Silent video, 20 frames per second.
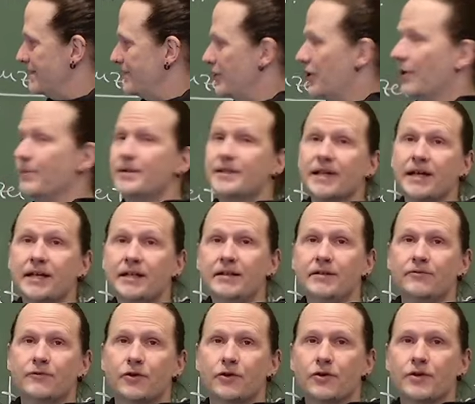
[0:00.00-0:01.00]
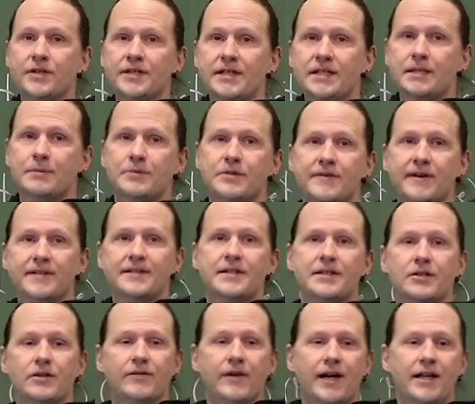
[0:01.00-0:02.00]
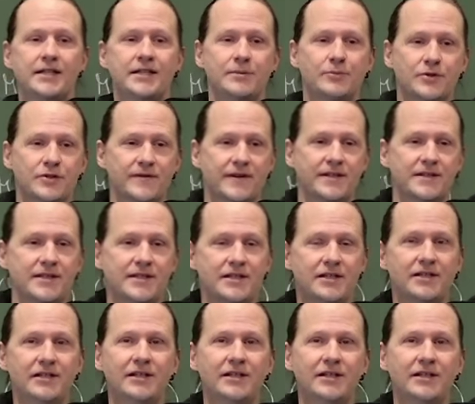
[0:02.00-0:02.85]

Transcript: wie komme ich da hin? Von 19 27. auf 1 27.